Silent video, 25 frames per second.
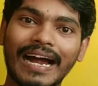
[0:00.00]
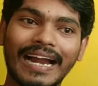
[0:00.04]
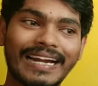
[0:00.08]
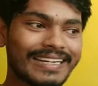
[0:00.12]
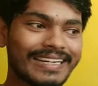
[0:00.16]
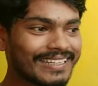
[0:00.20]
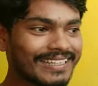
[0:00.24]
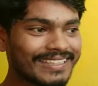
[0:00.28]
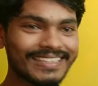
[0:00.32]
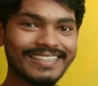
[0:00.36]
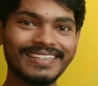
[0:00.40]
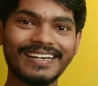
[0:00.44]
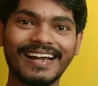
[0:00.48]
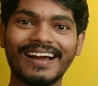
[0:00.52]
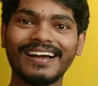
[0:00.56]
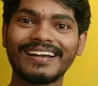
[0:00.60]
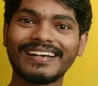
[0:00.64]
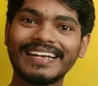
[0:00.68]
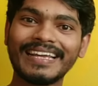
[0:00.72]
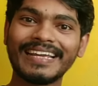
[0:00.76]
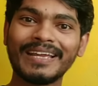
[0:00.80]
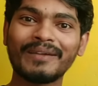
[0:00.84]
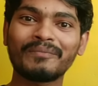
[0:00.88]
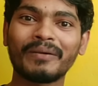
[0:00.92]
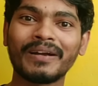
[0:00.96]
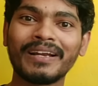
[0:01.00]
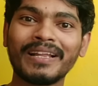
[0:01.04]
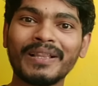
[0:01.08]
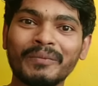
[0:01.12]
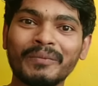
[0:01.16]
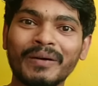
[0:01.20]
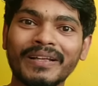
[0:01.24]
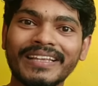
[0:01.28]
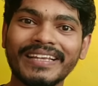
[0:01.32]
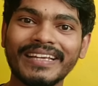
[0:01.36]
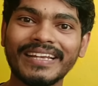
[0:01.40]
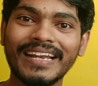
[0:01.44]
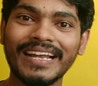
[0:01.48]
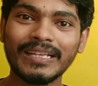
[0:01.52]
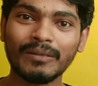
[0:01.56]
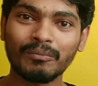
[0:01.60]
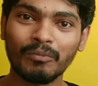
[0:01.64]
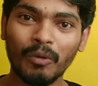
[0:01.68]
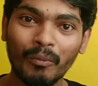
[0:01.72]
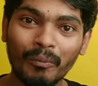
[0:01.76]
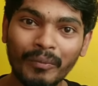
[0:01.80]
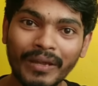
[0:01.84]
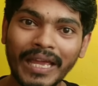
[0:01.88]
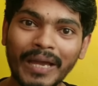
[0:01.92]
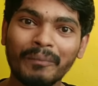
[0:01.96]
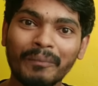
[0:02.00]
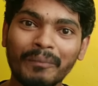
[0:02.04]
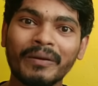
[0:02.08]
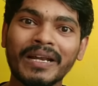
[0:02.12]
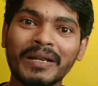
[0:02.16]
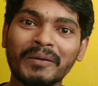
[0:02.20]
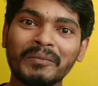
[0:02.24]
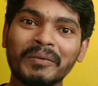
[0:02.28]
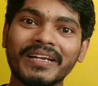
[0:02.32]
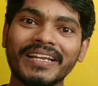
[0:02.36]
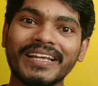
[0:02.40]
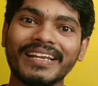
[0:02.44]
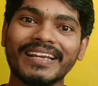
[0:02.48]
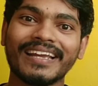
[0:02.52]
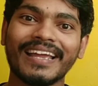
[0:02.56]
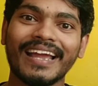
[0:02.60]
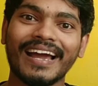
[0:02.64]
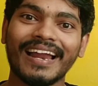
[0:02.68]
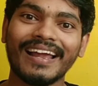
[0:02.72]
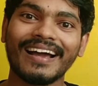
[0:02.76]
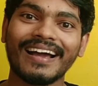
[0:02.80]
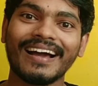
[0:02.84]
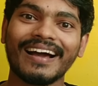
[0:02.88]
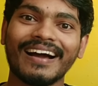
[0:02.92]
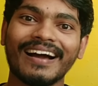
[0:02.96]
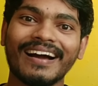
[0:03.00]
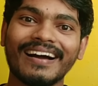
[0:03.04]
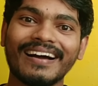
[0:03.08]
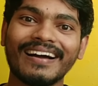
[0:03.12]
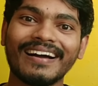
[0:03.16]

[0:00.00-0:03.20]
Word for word: அடடடா நீங்க பண்ணது பாத்தீங்கன்னா அந்த பொம்மையே பண்ண மாதிரி இருக்கு அழகா